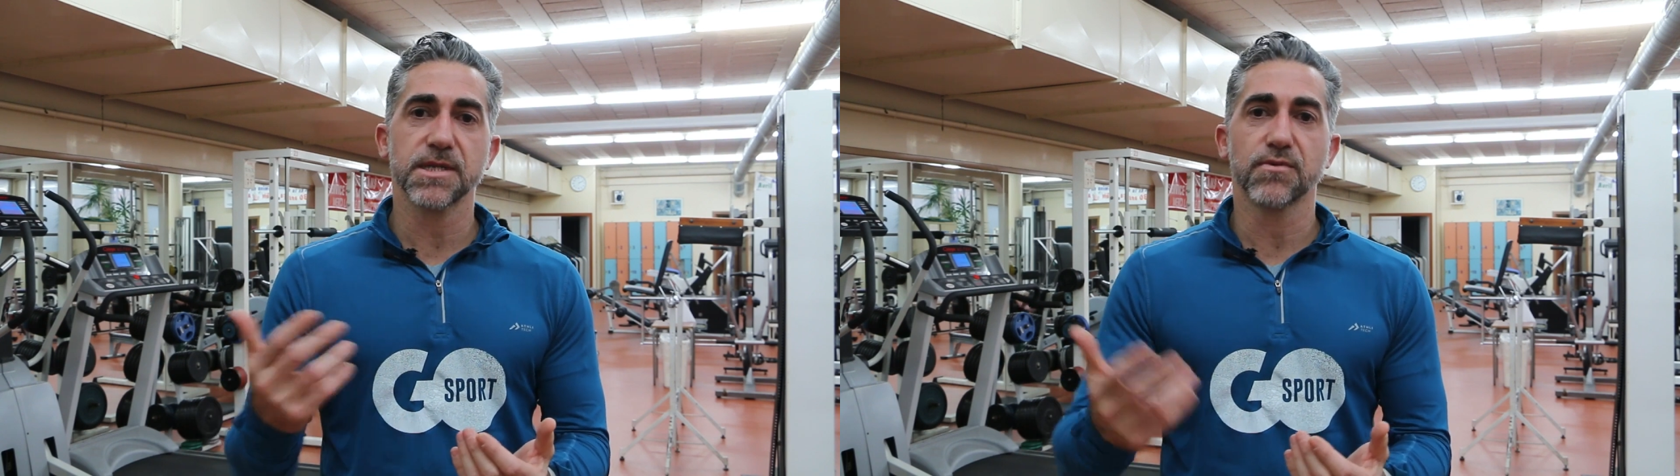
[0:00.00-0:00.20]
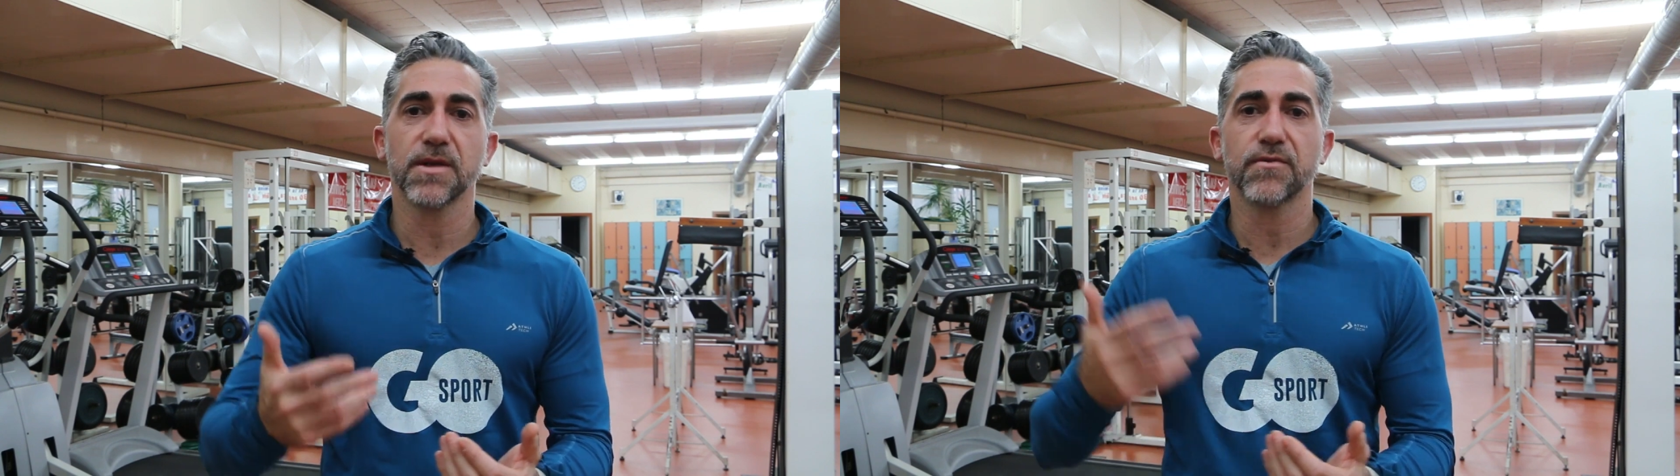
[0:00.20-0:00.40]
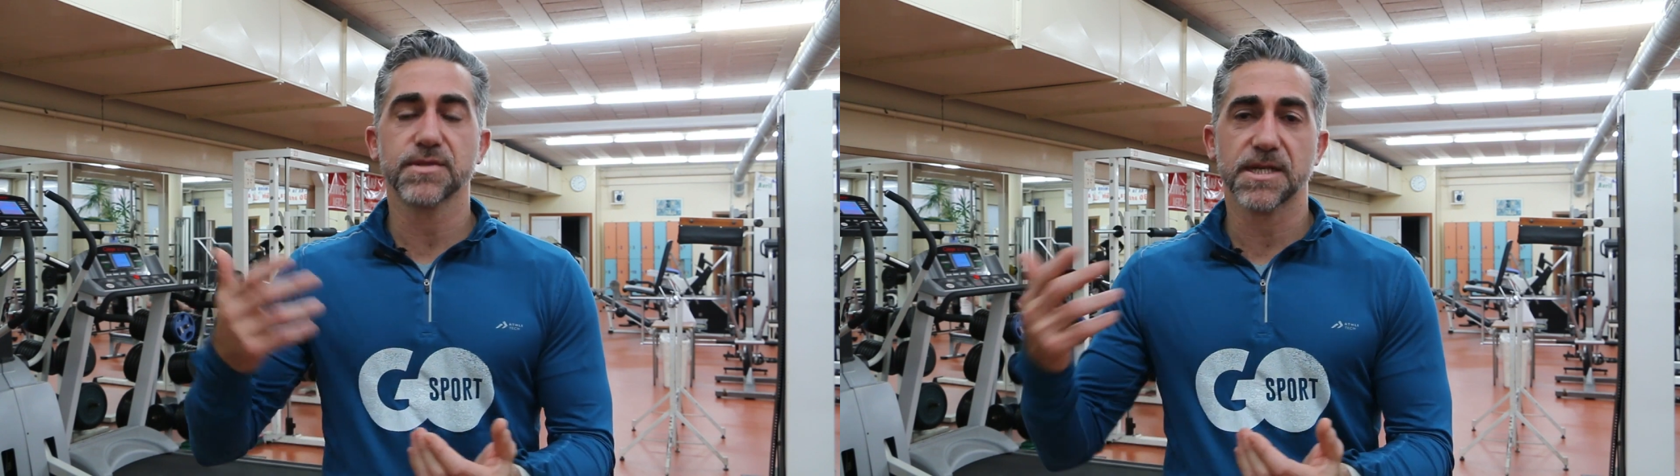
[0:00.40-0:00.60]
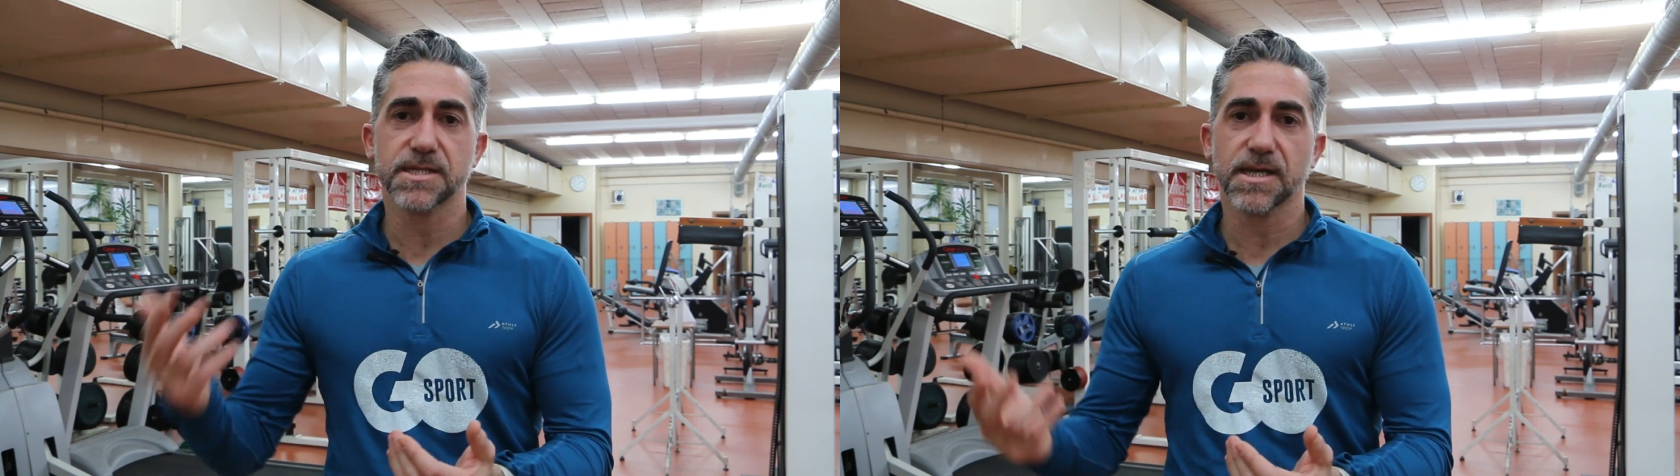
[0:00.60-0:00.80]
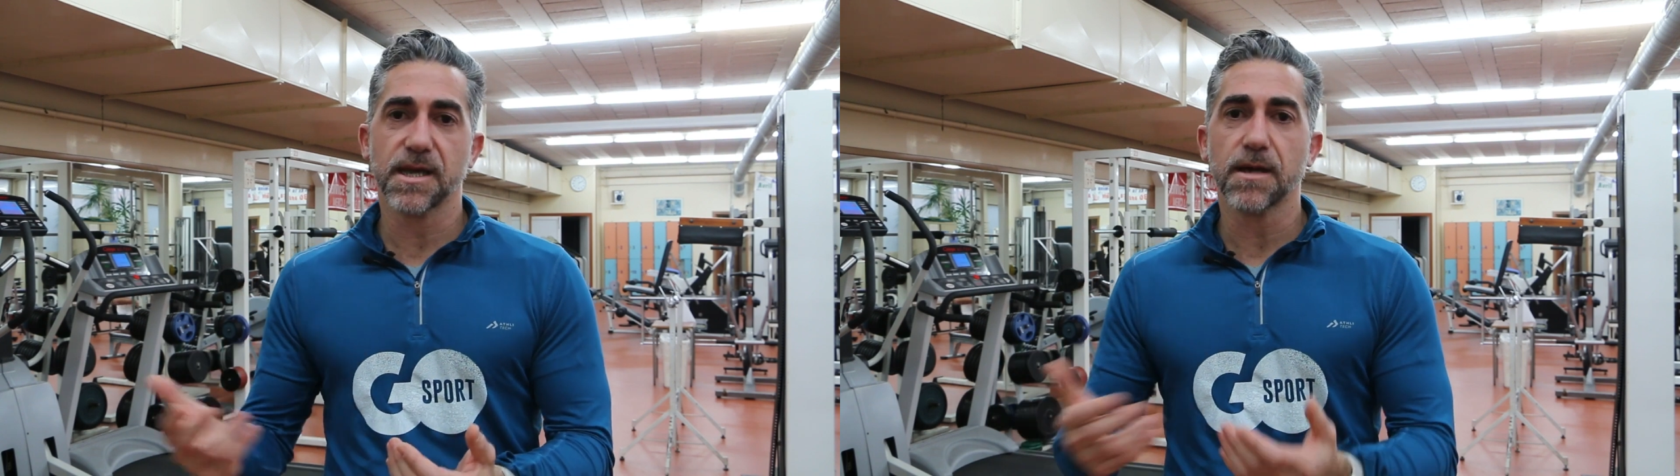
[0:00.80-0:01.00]
si vous voulez vous
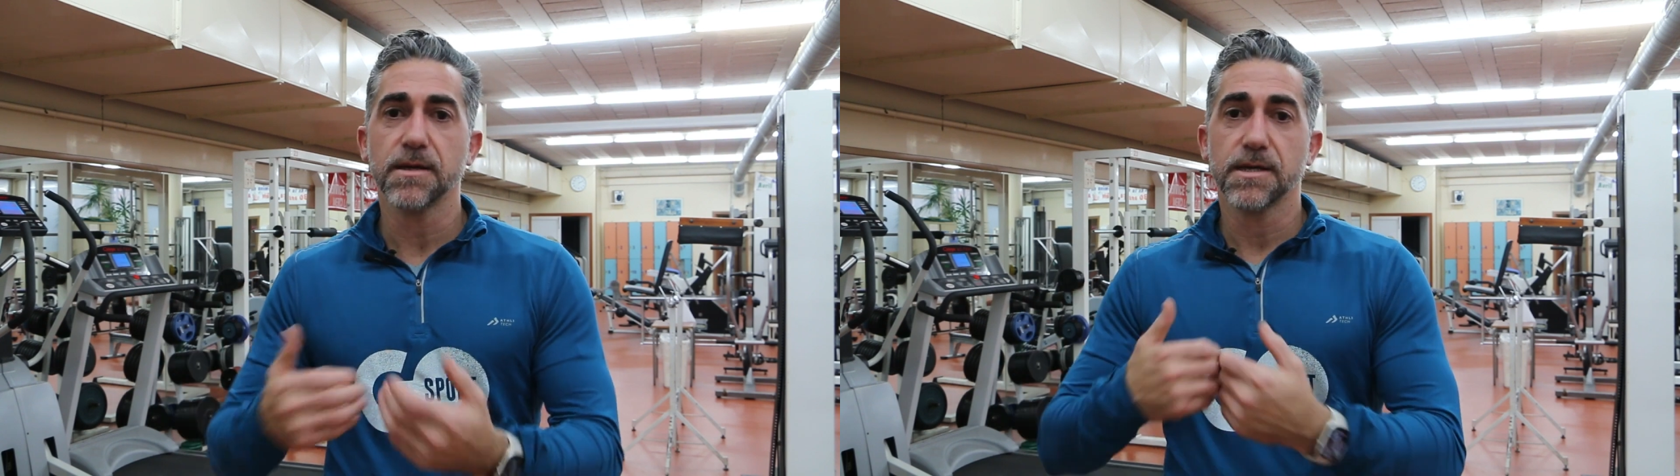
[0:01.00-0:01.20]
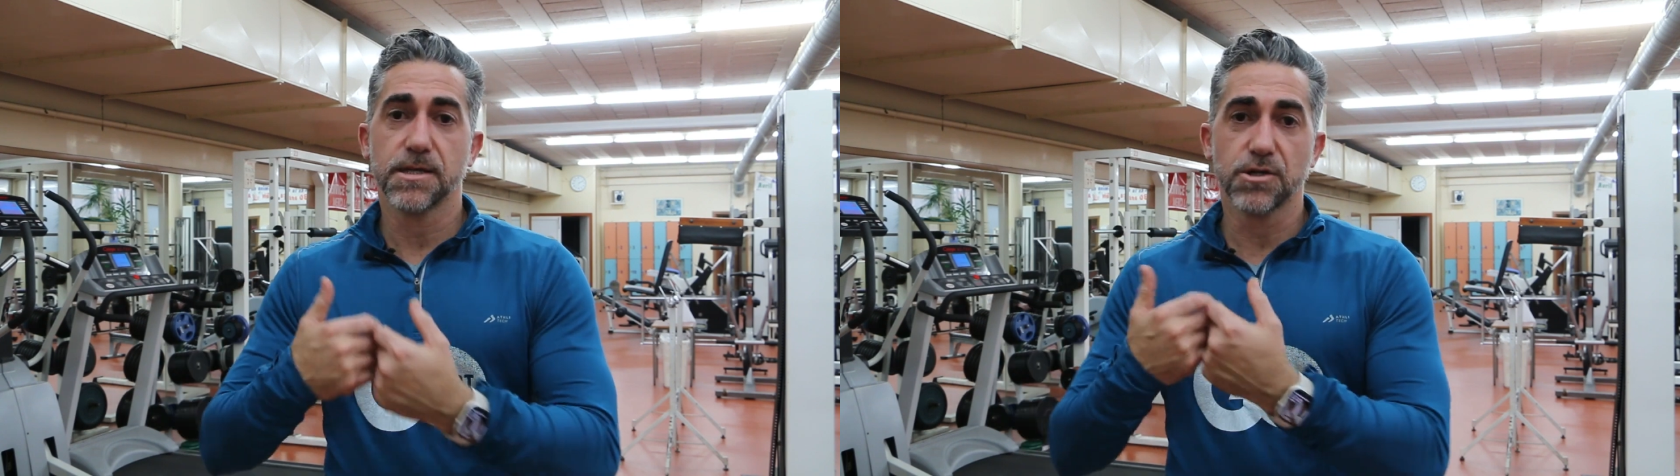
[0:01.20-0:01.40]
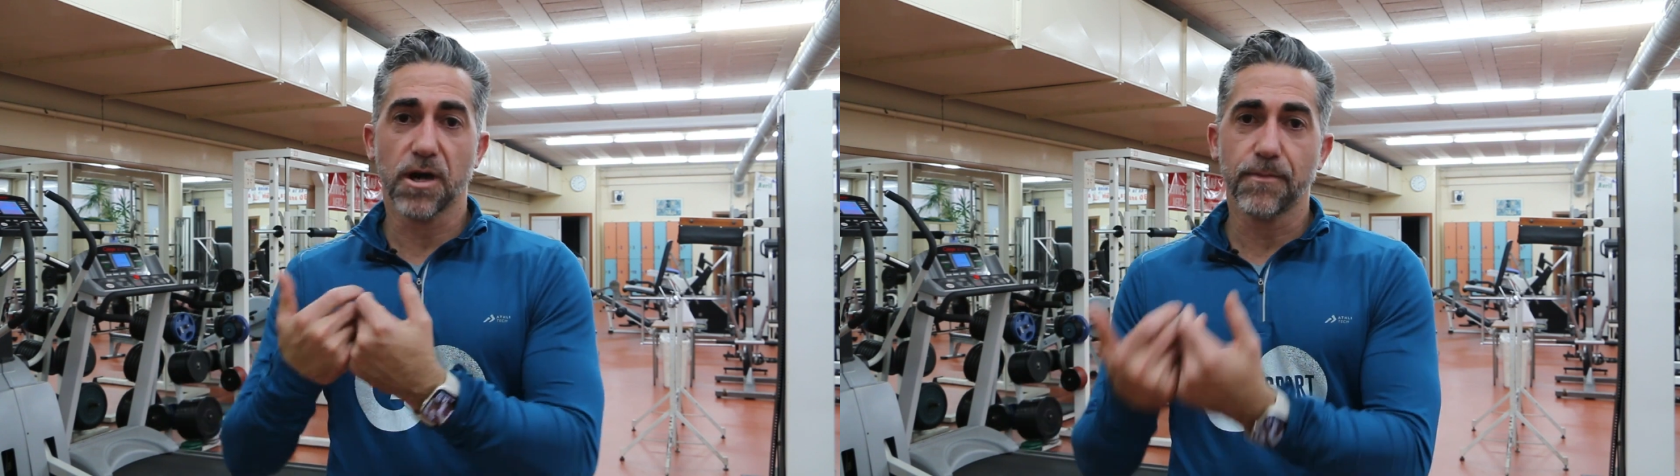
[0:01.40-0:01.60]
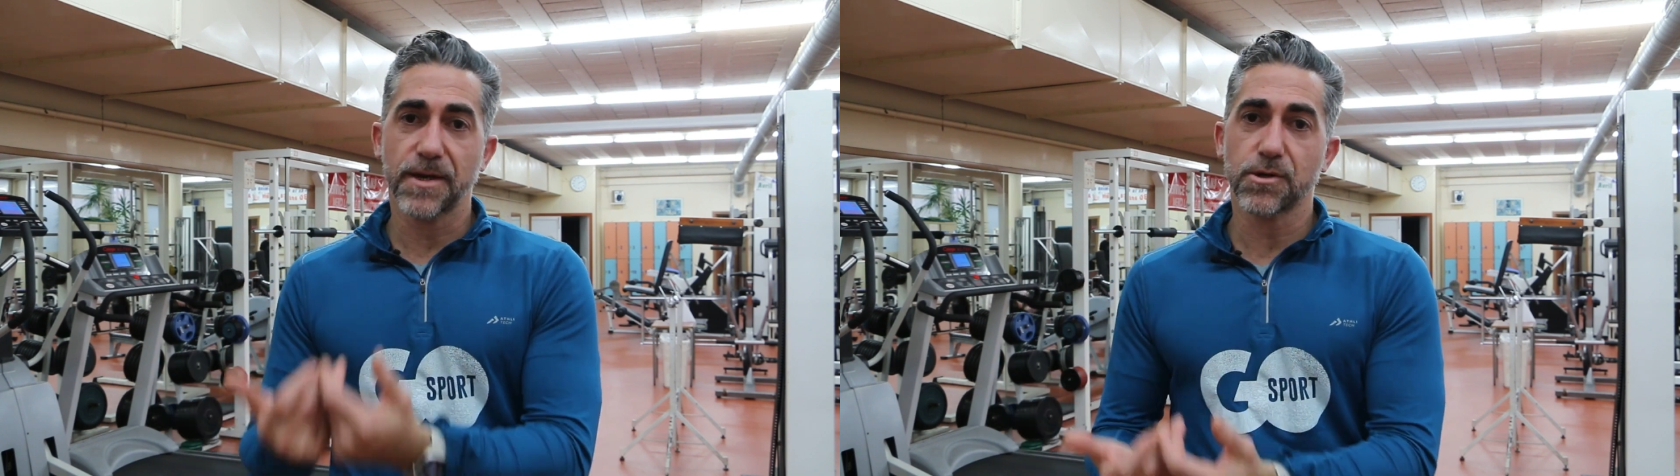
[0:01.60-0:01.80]
inscrire, il n'y aura pas